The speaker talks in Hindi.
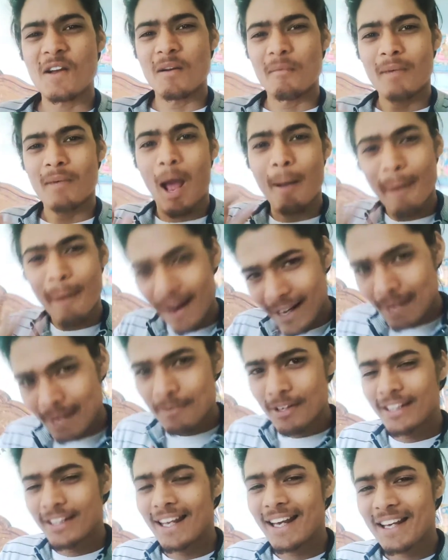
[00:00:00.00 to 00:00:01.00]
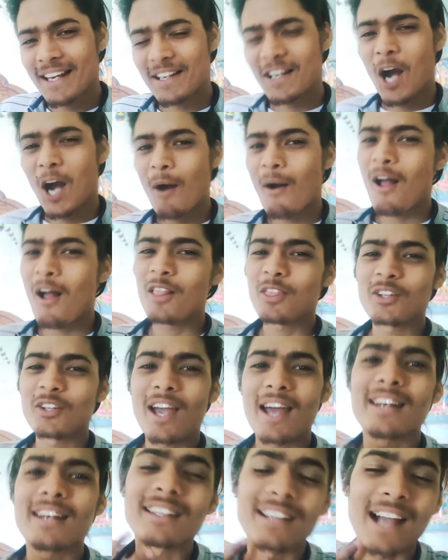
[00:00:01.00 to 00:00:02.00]
हमारे लिए अमृत है गाँव वाले तो
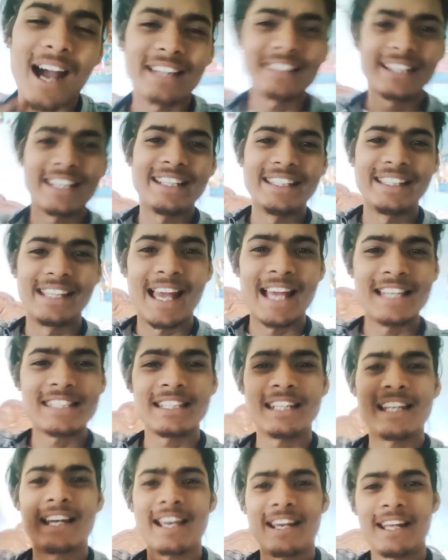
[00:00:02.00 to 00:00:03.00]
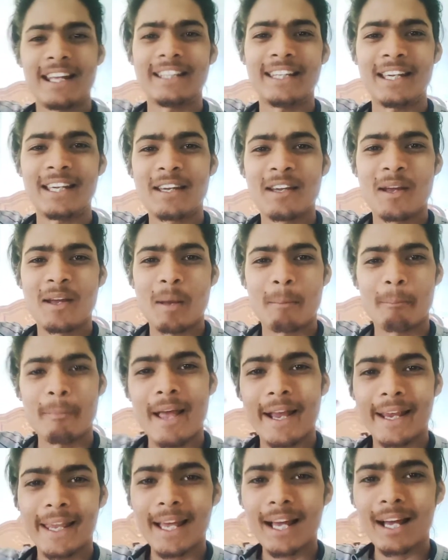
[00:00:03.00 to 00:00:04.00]
यार खाते ही नहीं है ऐसे ही लगे रहते मैं
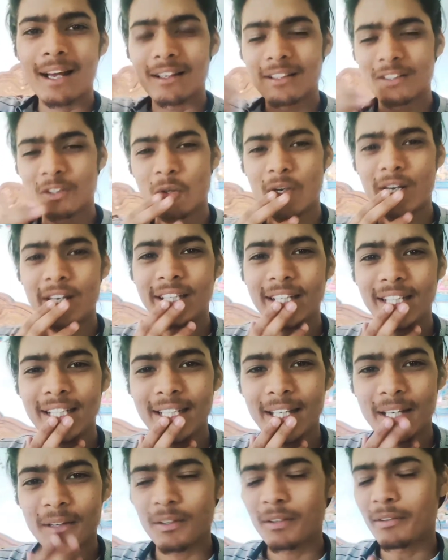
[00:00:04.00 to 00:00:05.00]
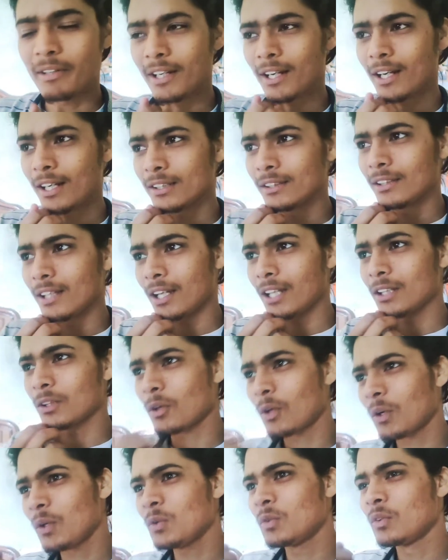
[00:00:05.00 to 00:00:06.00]
गया तोड़ने के लिए मैंने कहा दादा तोड़
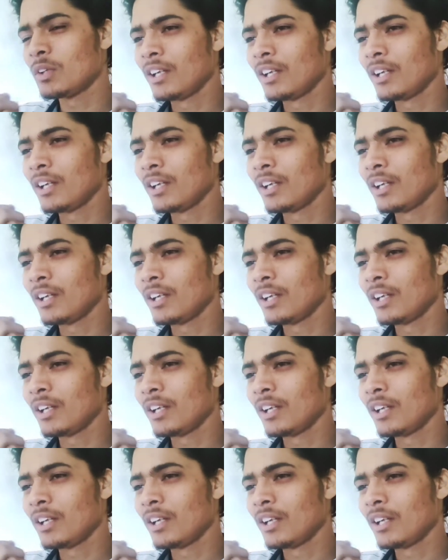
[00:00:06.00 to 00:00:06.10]
लूँ